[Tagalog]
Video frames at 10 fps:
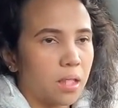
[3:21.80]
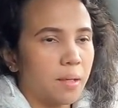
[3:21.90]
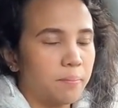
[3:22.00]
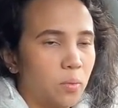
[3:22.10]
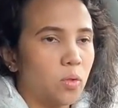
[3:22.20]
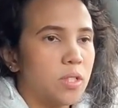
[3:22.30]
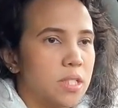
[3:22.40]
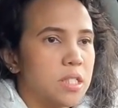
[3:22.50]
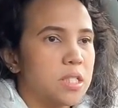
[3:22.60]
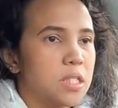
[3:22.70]
tapos
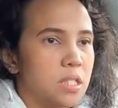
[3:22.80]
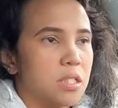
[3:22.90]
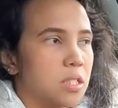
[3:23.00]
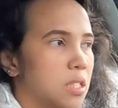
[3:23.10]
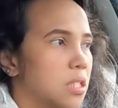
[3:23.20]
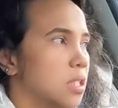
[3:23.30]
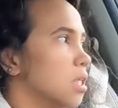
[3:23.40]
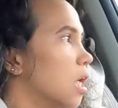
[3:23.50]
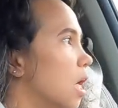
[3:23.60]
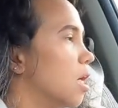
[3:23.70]

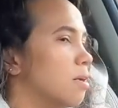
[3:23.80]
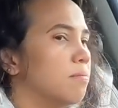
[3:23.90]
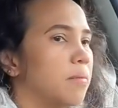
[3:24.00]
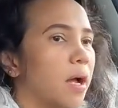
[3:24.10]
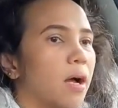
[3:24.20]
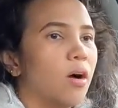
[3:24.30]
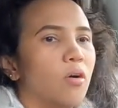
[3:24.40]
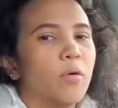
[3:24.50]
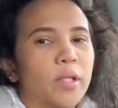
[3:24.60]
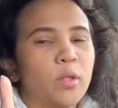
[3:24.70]
um, yeah.
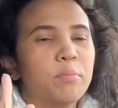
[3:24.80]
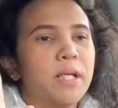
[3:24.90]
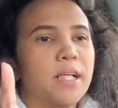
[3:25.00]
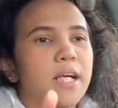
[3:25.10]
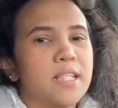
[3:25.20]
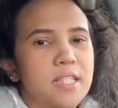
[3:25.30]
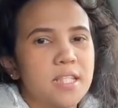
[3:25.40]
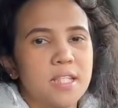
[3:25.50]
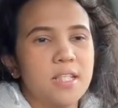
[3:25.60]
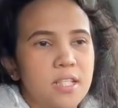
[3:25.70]
oh, ito pala guys
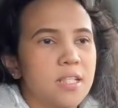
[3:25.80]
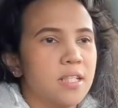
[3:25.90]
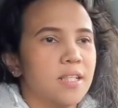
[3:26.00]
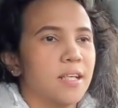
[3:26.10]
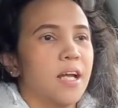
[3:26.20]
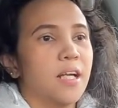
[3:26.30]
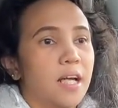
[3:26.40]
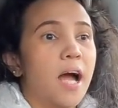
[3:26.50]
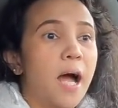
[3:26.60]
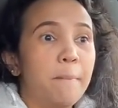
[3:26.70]
si
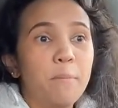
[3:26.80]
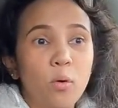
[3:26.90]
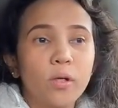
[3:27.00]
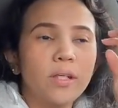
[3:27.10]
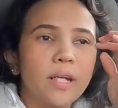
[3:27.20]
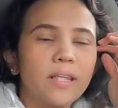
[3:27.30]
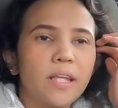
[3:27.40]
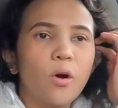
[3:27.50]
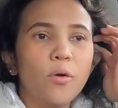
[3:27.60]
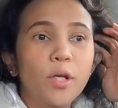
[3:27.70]
kahapon
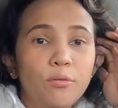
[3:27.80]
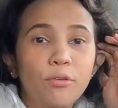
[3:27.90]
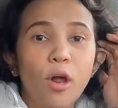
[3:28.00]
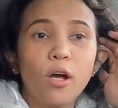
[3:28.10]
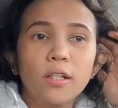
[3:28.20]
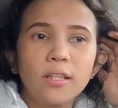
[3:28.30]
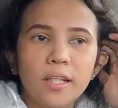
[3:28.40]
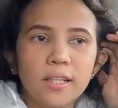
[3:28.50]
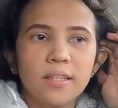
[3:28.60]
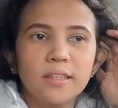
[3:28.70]
hindi ako nag-vlog
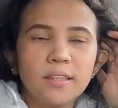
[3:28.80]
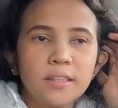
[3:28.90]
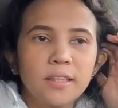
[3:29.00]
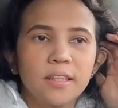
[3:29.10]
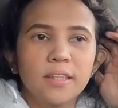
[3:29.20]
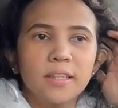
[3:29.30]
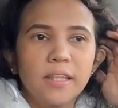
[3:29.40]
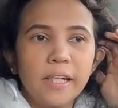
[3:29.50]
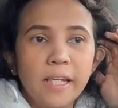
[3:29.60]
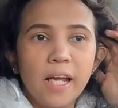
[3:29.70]
ng
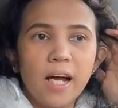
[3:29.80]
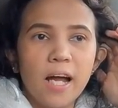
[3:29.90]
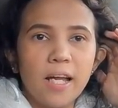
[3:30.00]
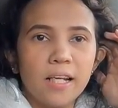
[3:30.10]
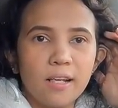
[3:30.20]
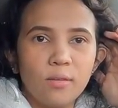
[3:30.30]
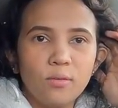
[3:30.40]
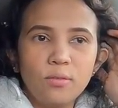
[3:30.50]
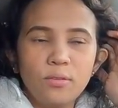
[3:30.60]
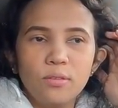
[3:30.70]
ilang araw
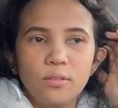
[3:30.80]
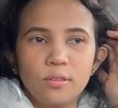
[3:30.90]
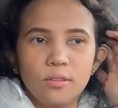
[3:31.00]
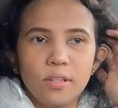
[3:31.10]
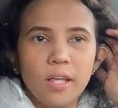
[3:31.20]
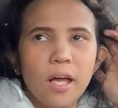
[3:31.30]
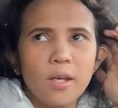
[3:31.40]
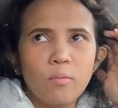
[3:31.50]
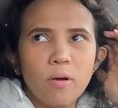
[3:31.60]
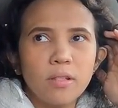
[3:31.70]
ilang
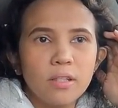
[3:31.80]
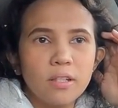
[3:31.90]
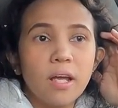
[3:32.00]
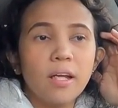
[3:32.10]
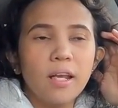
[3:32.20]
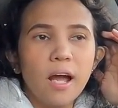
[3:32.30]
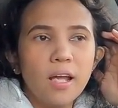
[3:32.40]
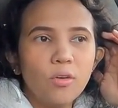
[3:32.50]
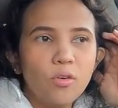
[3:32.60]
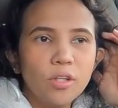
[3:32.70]
araw ba Yeah, ilang
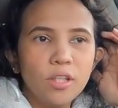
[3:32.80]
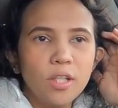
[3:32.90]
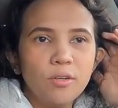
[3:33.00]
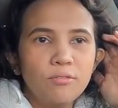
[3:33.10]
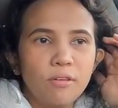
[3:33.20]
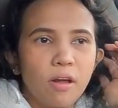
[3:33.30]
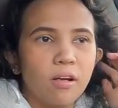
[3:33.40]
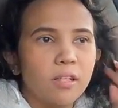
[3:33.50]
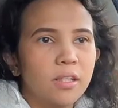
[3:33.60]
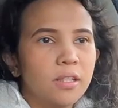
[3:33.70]
araw ko hindi
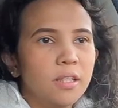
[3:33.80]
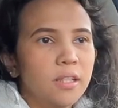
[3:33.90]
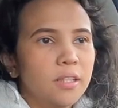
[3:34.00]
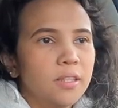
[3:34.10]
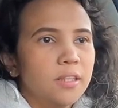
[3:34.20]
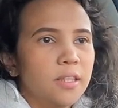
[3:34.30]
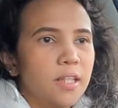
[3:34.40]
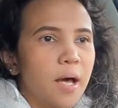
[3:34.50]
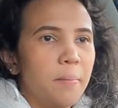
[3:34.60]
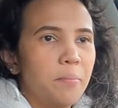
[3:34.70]
nag-vlog.
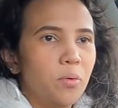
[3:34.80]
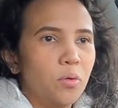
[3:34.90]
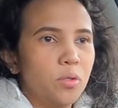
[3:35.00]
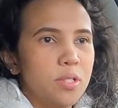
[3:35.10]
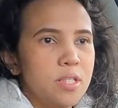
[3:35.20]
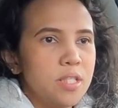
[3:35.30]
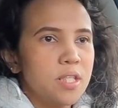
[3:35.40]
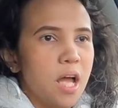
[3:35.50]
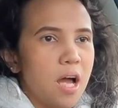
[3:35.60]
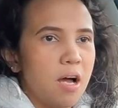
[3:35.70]
Tapos,
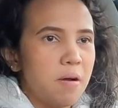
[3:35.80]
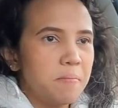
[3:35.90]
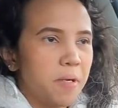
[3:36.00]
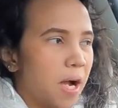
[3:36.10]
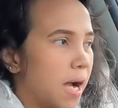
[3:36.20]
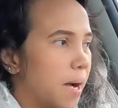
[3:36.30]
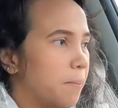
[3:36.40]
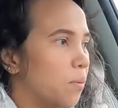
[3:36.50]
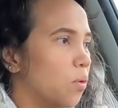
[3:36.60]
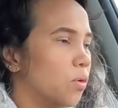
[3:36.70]
um,
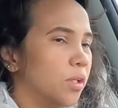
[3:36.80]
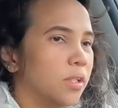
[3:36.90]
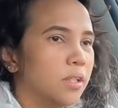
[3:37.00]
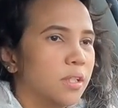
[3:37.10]
kahapon,